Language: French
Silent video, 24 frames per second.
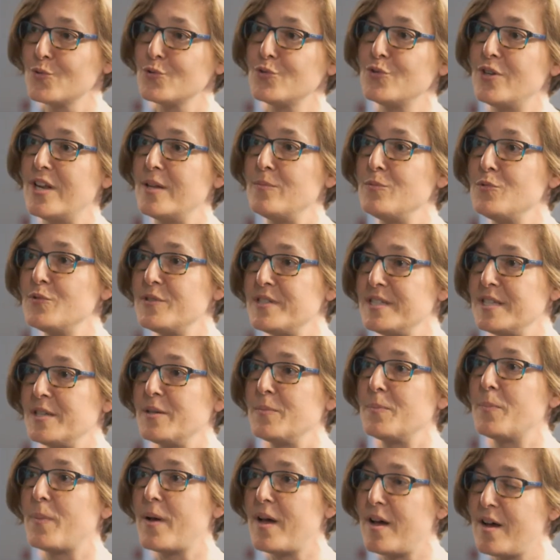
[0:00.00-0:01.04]
de la musique
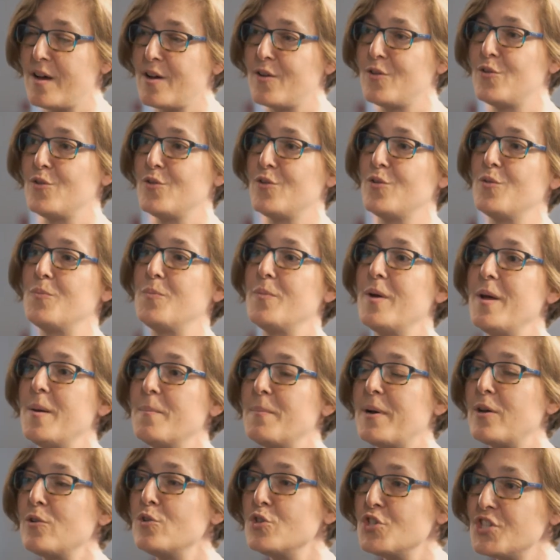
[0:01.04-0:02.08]
par le,
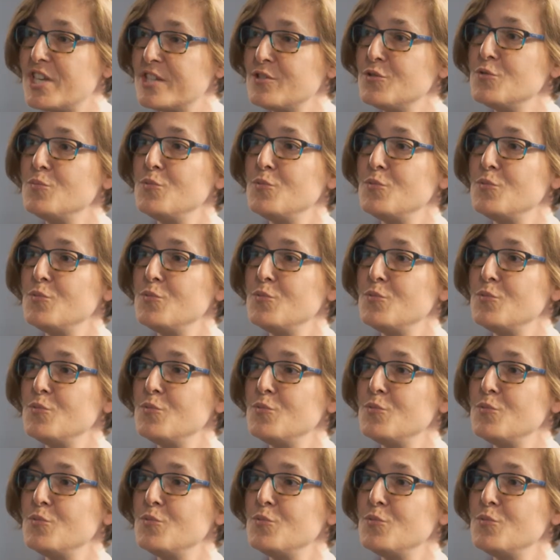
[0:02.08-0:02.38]
par le geste du